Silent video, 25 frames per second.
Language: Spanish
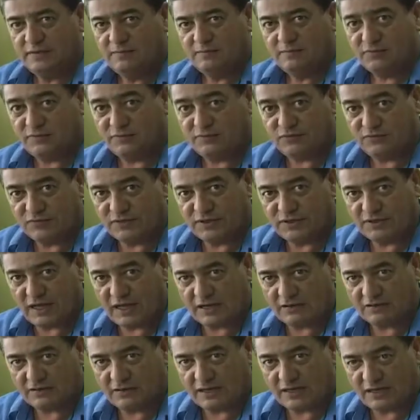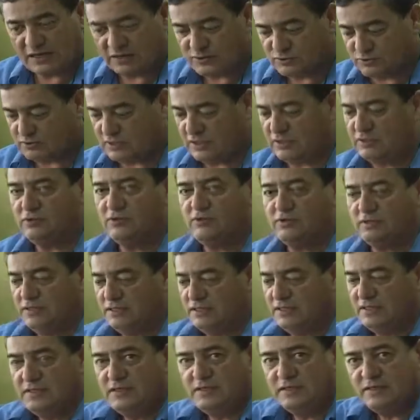profundidad con el anzuelo
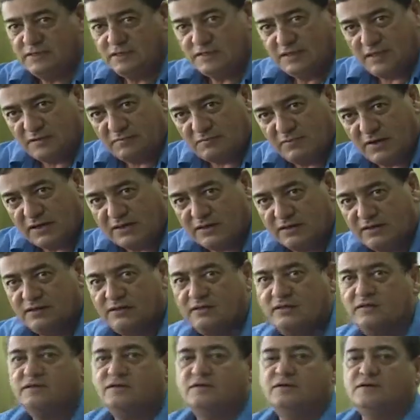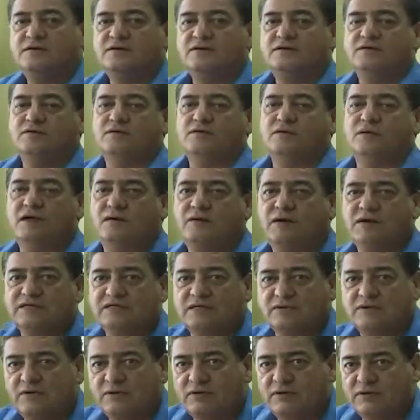y el mar con la
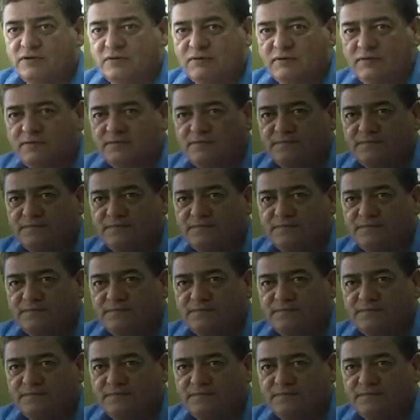balsa el lobo.